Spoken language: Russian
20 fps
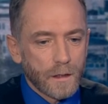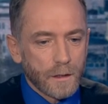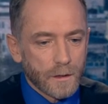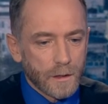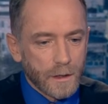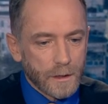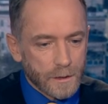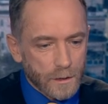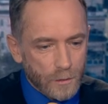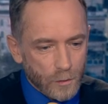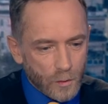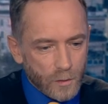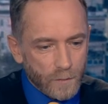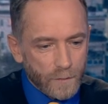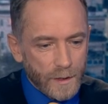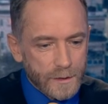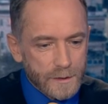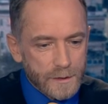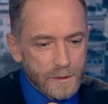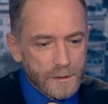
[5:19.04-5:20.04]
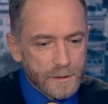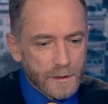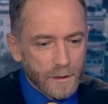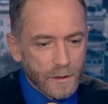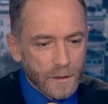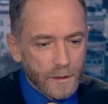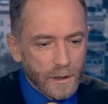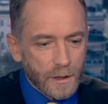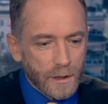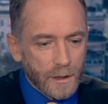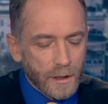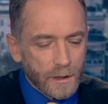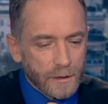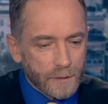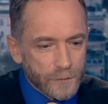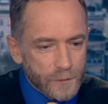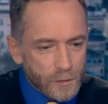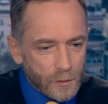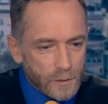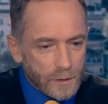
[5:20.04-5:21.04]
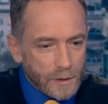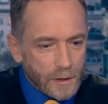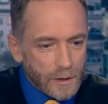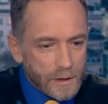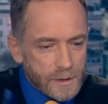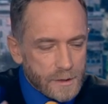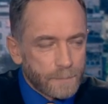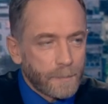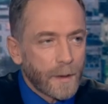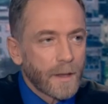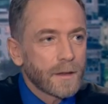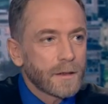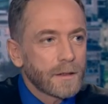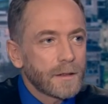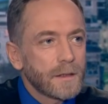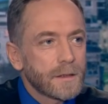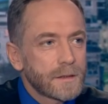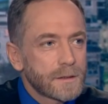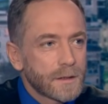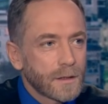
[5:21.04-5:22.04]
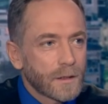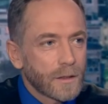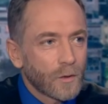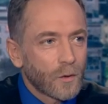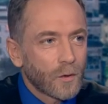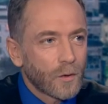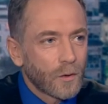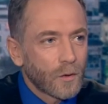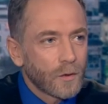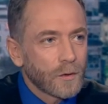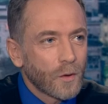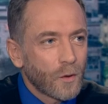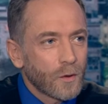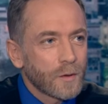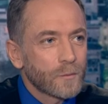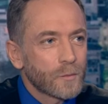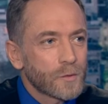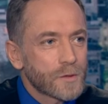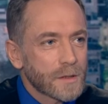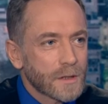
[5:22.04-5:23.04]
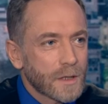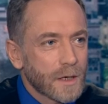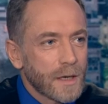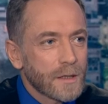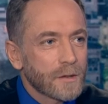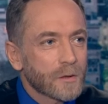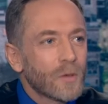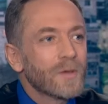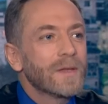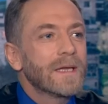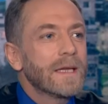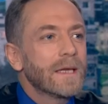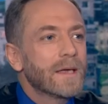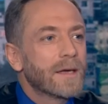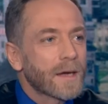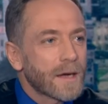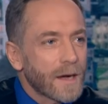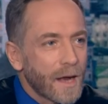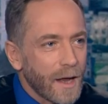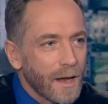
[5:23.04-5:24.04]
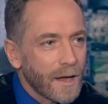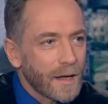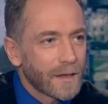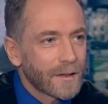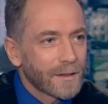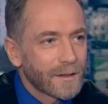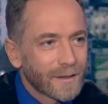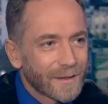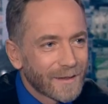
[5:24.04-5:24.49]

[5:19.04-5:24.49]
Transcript: это руководитель или это все-таки исполнитель? Он, он музыкант, он играет?